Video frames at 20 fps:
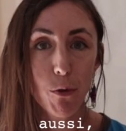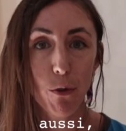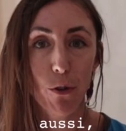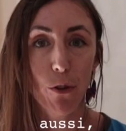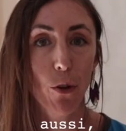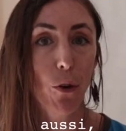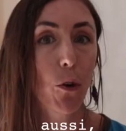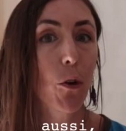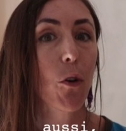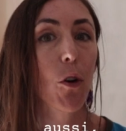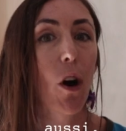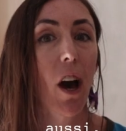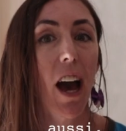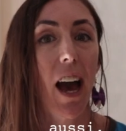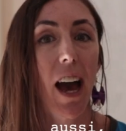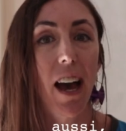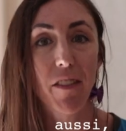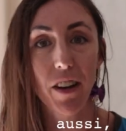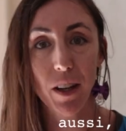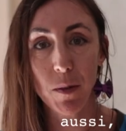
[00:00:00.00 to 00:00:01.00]
du jeu
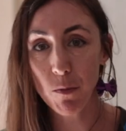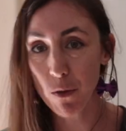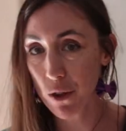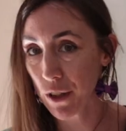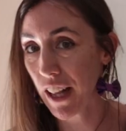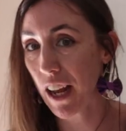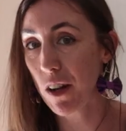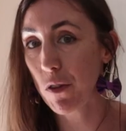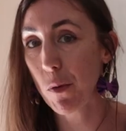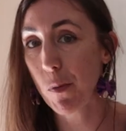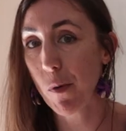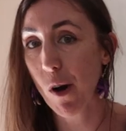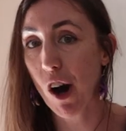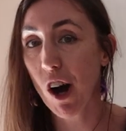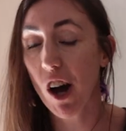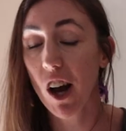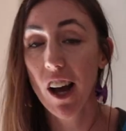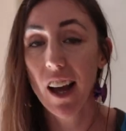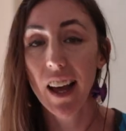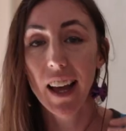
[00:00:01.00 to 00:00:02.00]
avec mon journal de
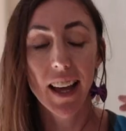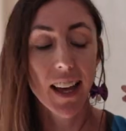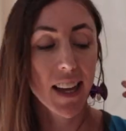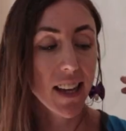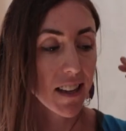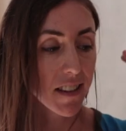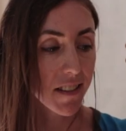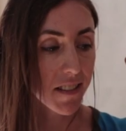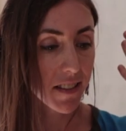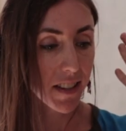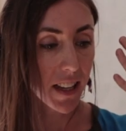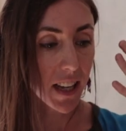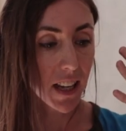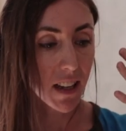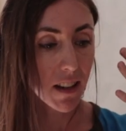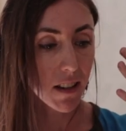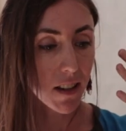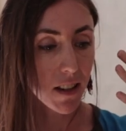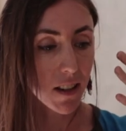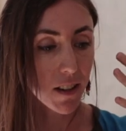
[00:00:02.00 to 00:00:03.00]
bord,
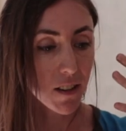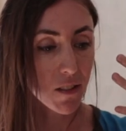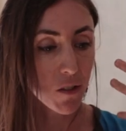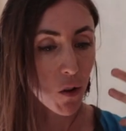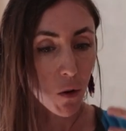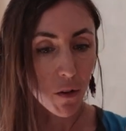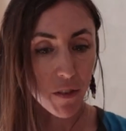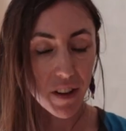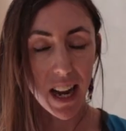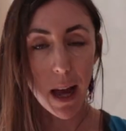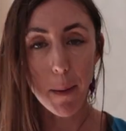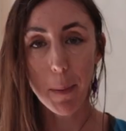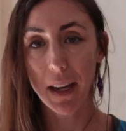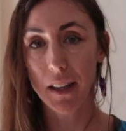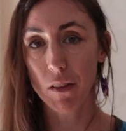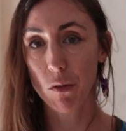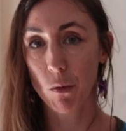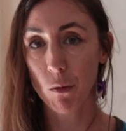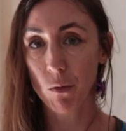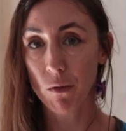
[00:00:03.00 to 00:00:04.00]
c'est d'enlever la
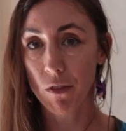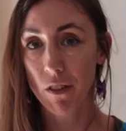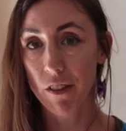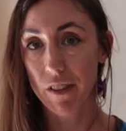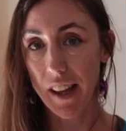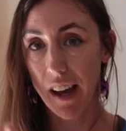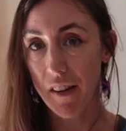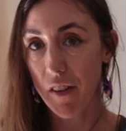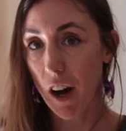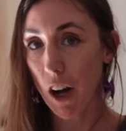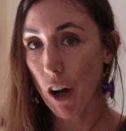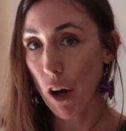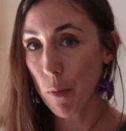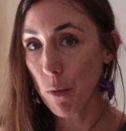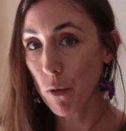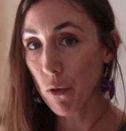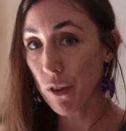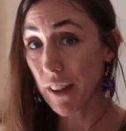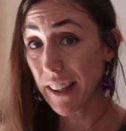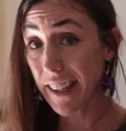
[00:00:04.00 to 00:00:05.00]
pression d'avoir
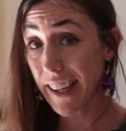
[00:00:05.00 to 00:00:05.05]
comme une